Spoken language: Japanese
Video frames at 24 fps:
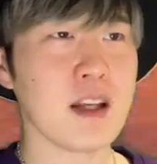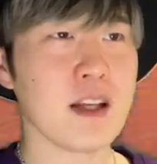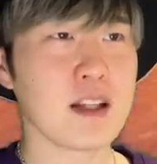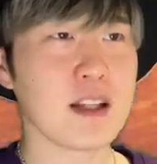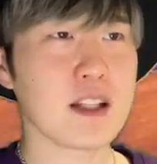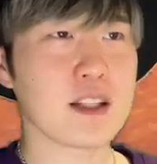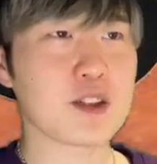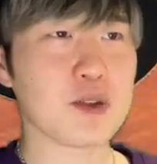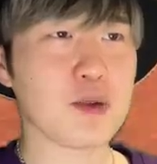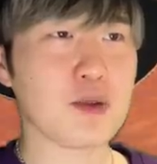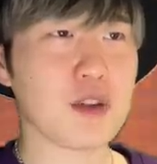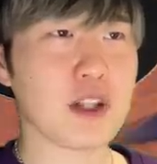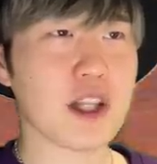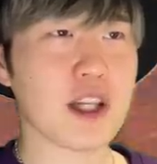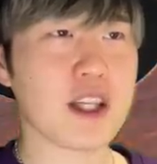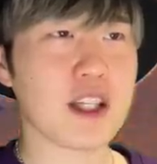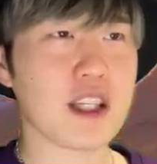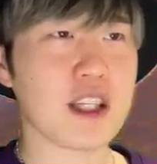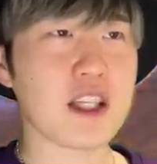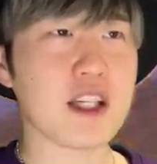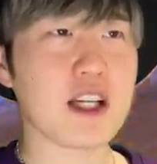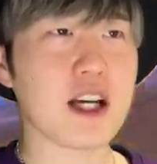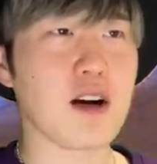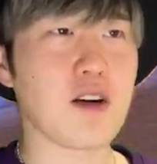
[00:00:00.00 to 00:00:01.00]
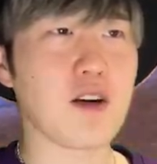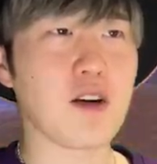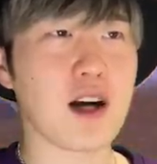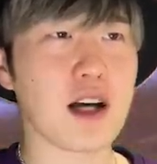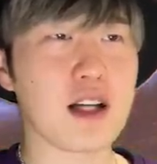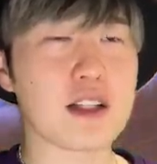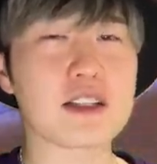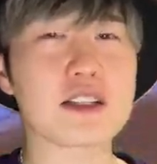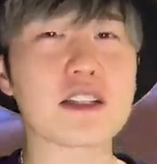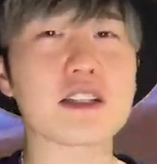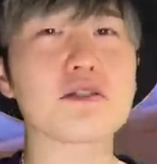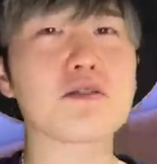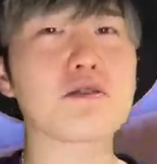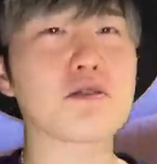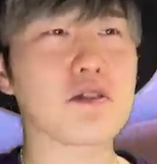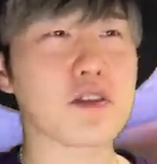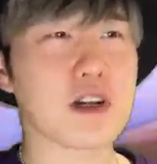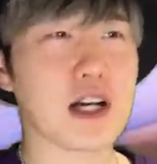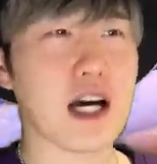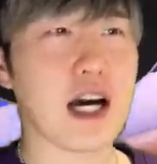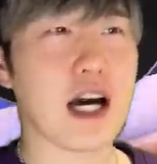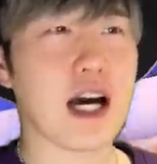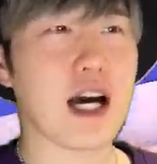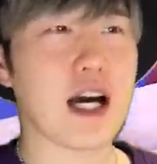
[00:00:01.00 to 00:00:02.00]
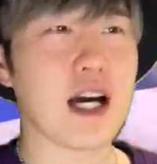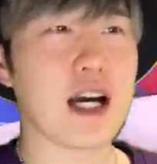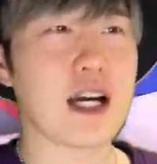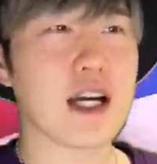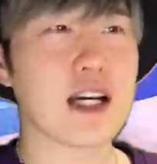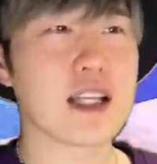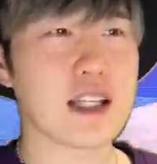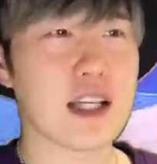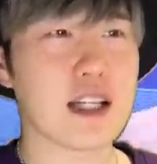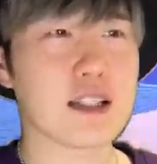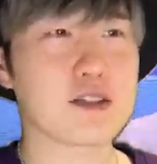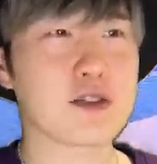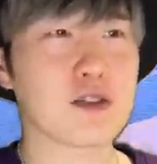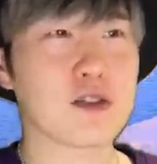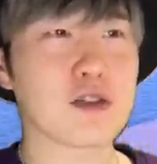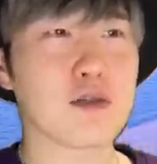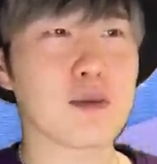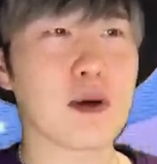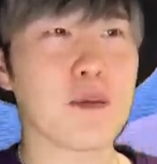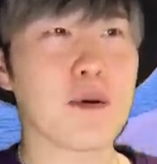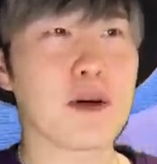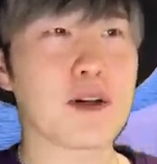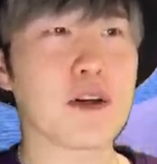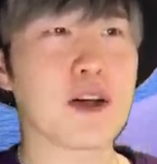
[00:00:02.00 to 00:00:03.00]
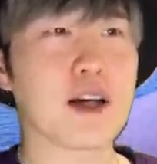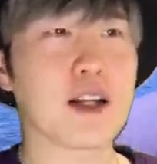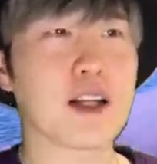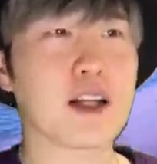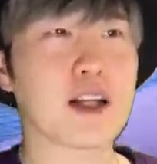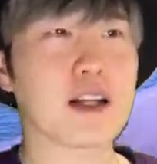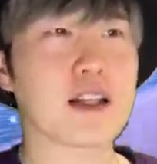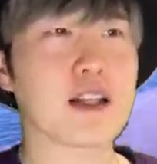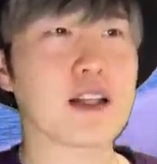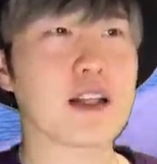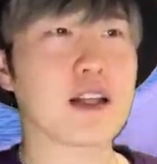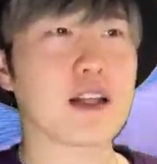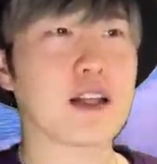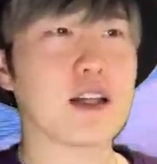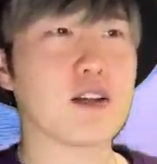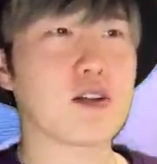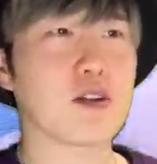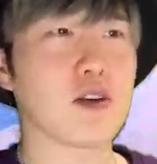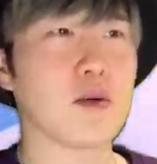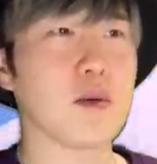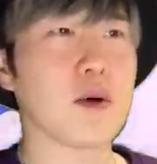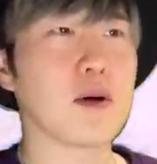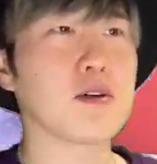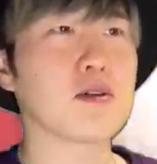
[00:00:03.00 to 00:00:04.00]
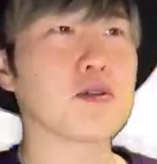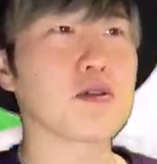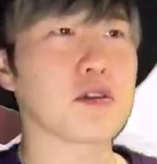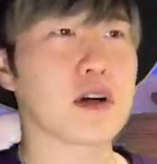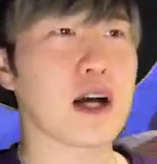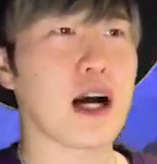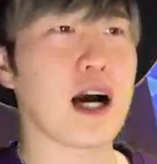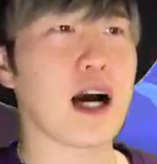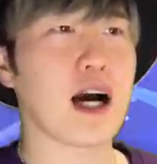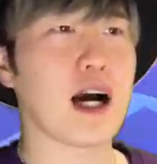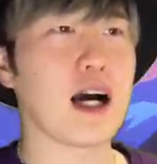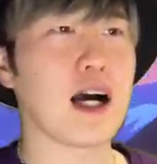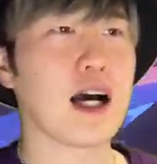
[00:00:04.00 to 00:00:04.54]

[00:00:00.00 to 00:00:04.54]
で、そこで危機感を感じるのか、な、そのままのやり方でいいと思うのか、